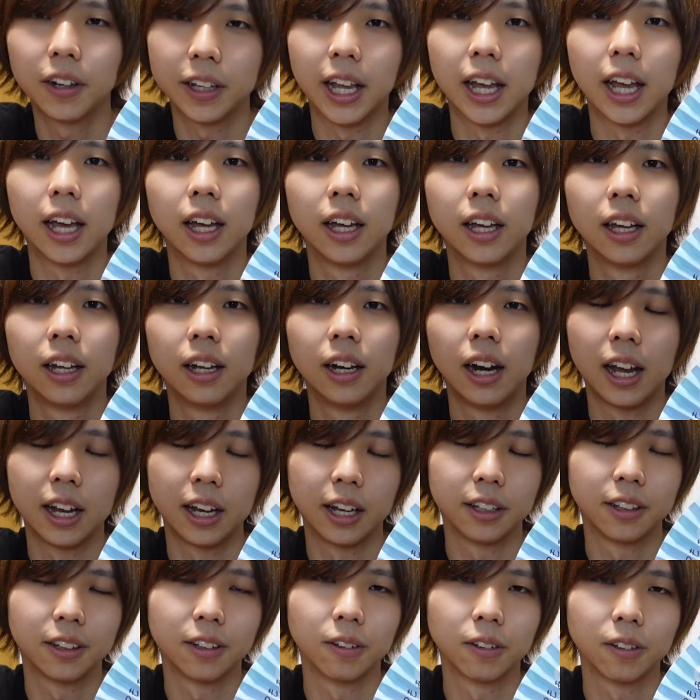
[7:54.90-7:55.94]
はね来
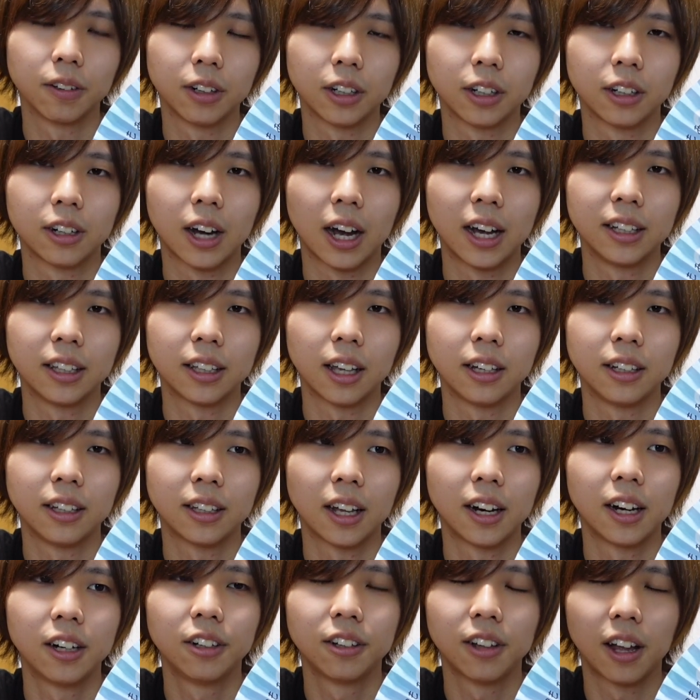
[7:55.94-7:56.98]
月おそらく開催
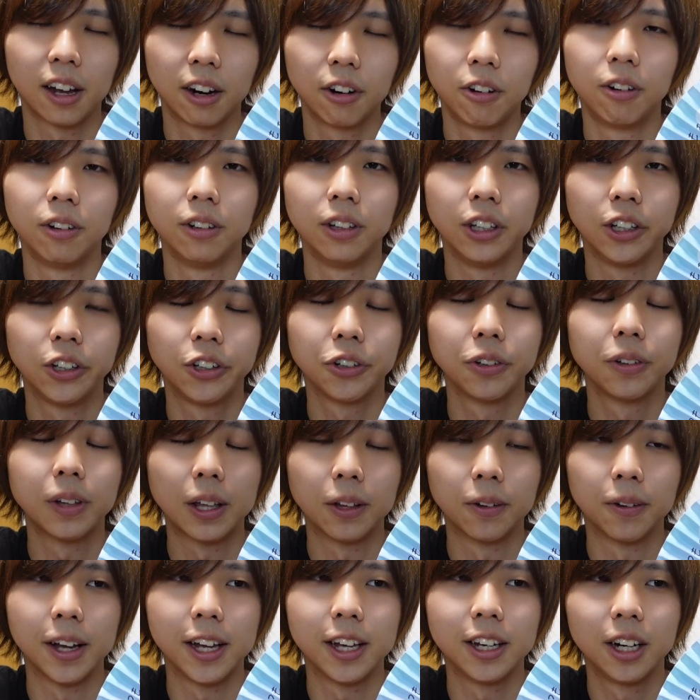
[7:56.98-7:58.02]
されるだろうにしゅうね
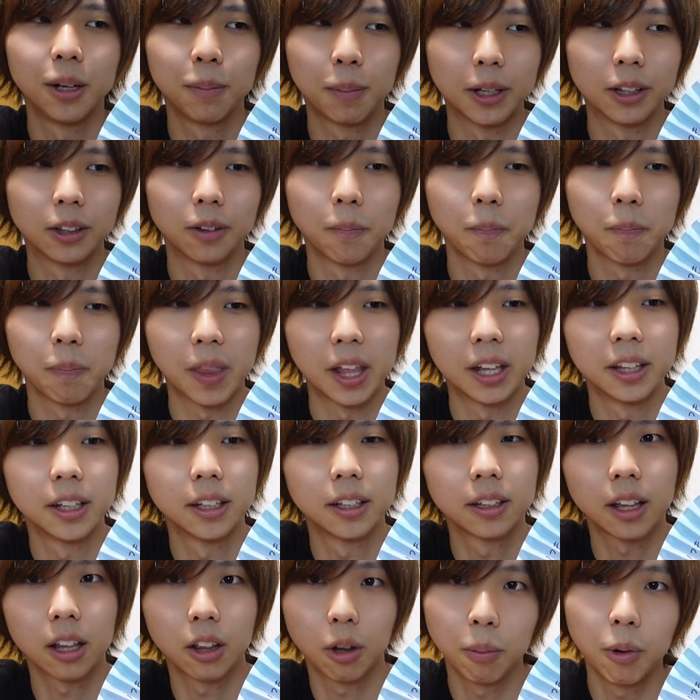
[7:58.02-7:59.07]
んのエイリーイベントなんで
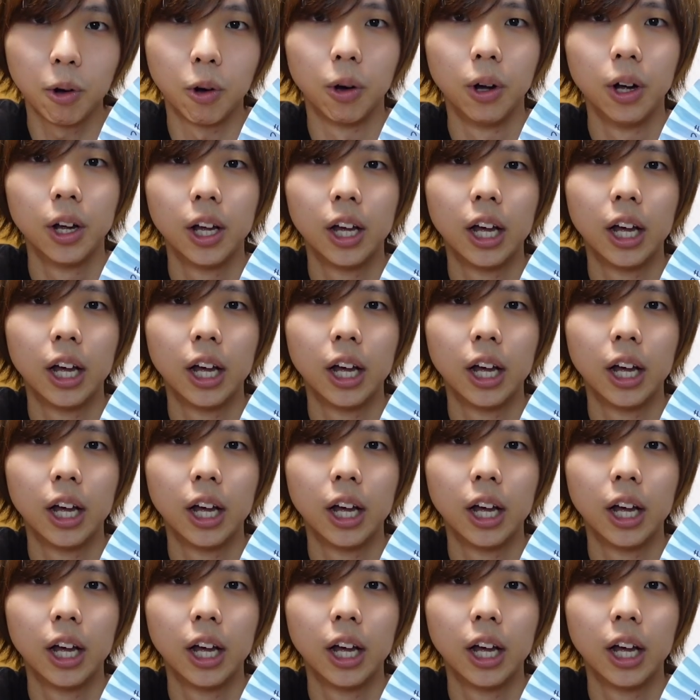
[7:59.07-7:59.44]
すけども、